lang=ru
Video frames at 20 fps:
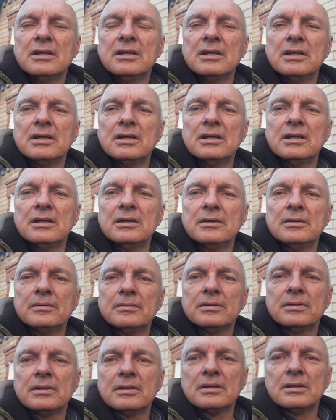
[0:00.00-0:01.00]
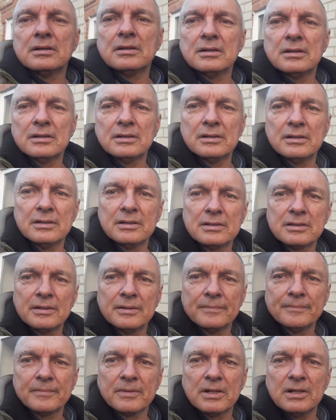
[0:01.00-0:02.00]
и Э,
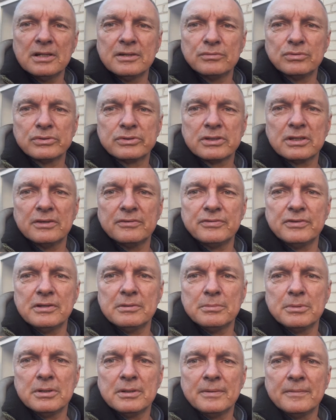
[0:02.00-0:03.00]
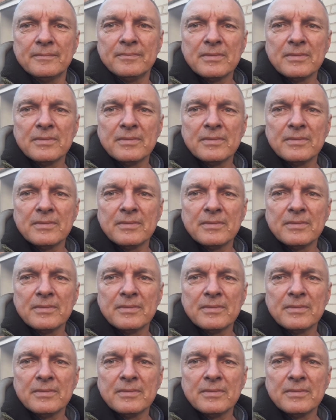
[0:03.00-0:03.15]
это голливудские фильмы,